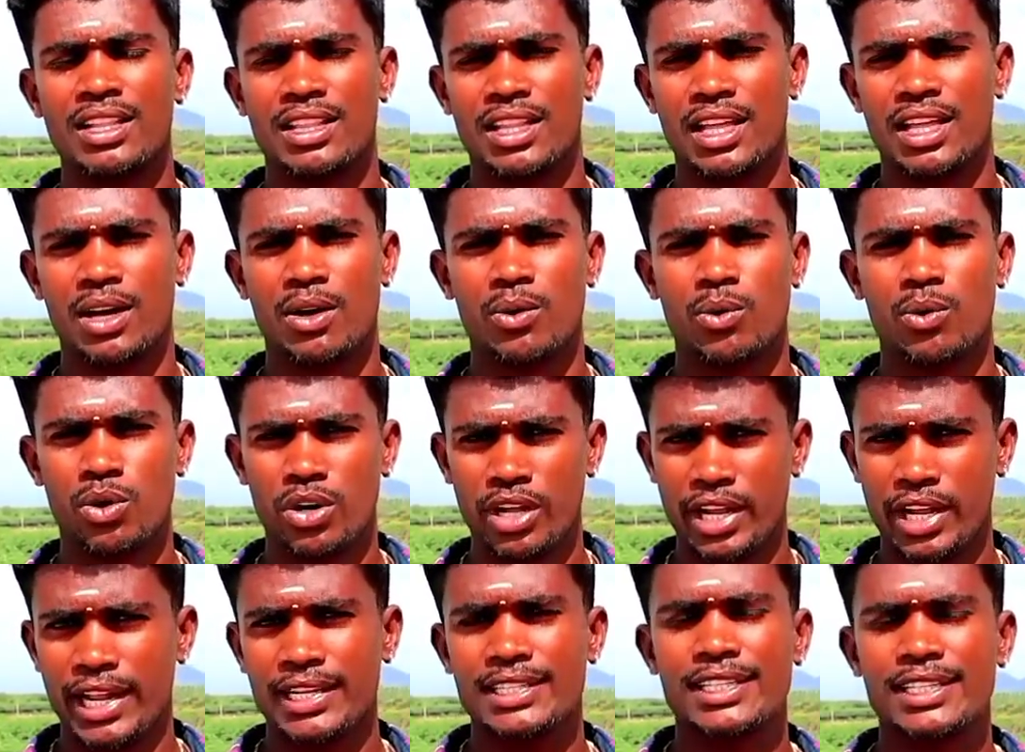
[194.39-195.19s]
இந்த
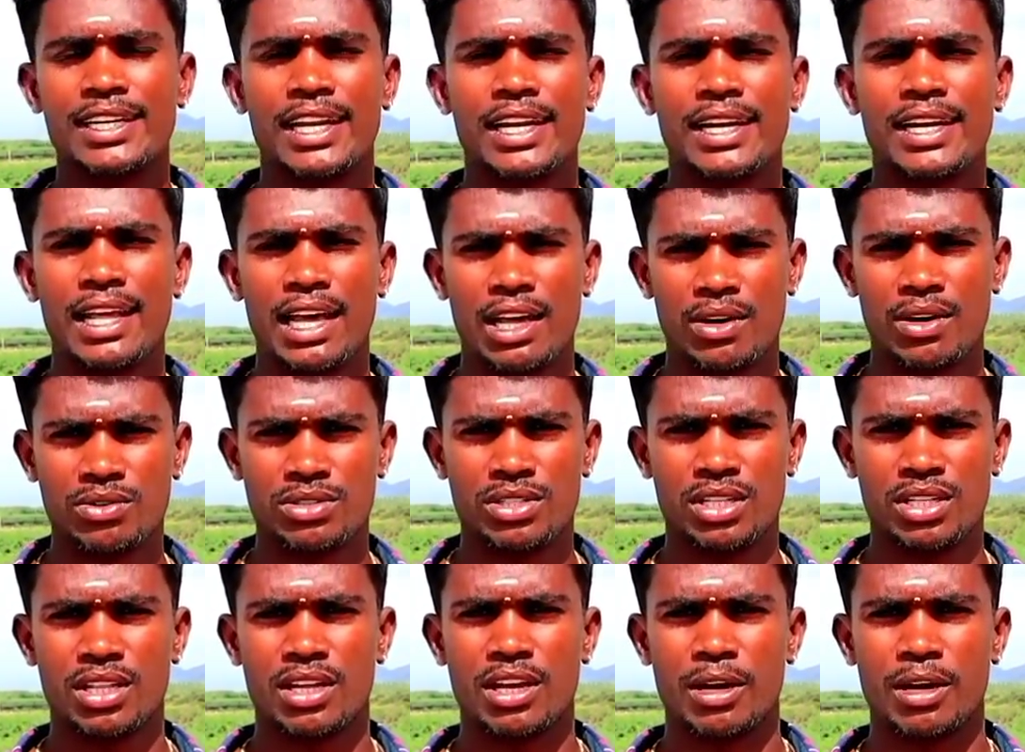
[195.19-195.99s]
ஒன்று எலெக்ஷன் டேட்டை
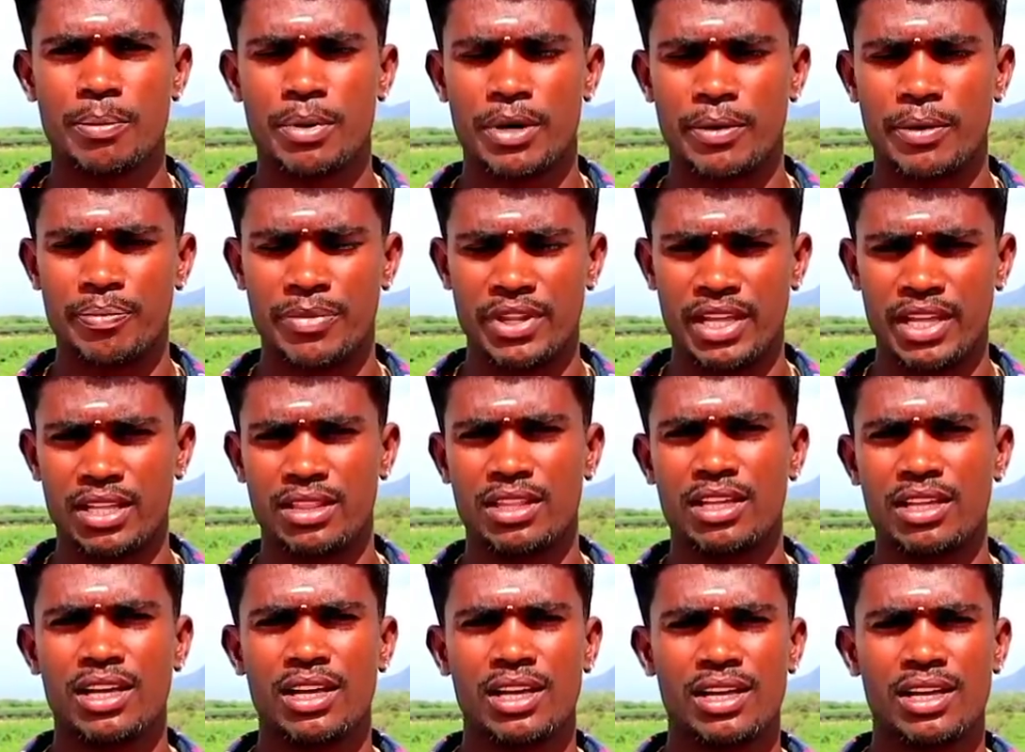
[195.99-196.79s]
அறிவித்ததுக்கு அப்புறம்
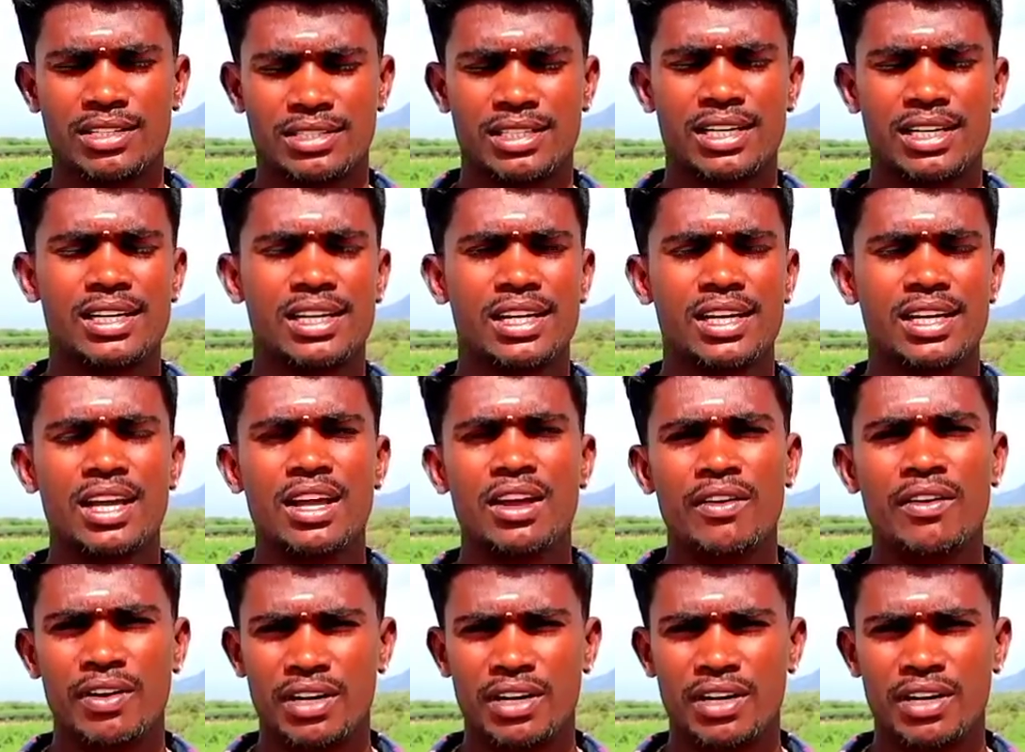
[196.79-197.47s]
இது ரிசல்ட்